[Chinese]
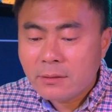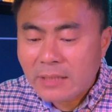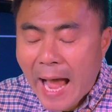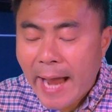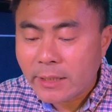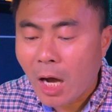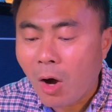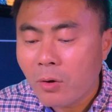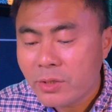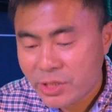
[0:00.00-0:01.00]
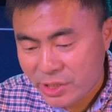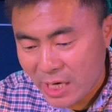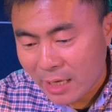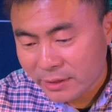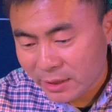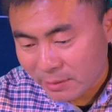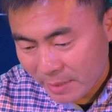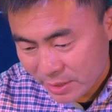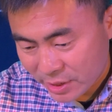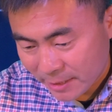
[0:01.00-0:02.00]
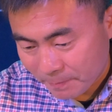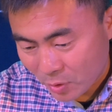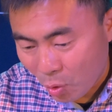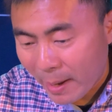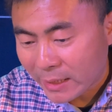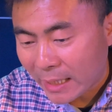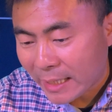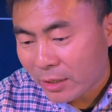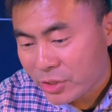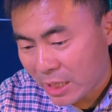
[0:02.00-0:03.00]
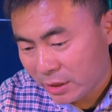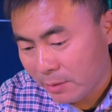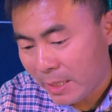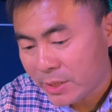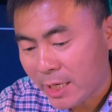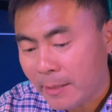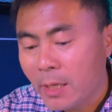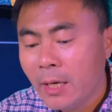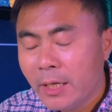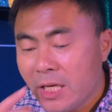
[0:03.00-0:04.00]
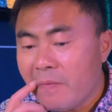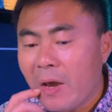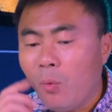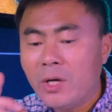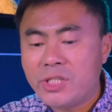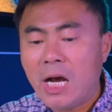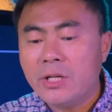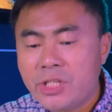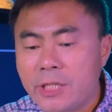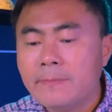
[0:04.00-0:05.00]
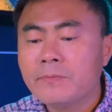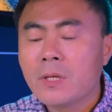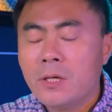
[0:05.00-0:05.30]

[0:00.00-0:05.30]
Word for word: 带到上帝的面前，我把他带到上帝的面前，因为我相信，